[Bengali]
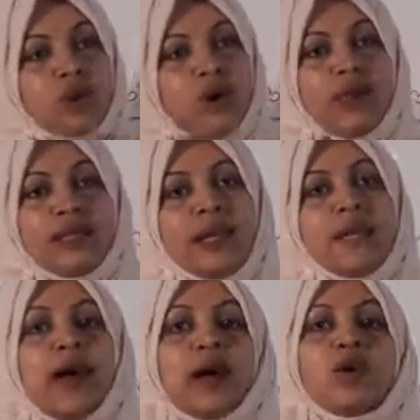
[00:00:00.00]
হ্যাঁ
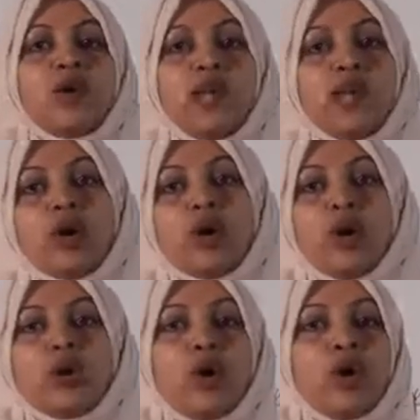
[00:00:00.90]
ওই সংখ্যা
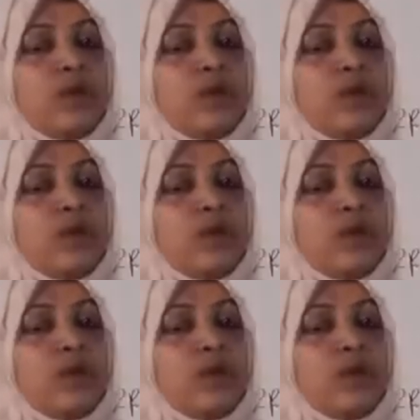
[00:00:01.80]
দ্বারা ভাগ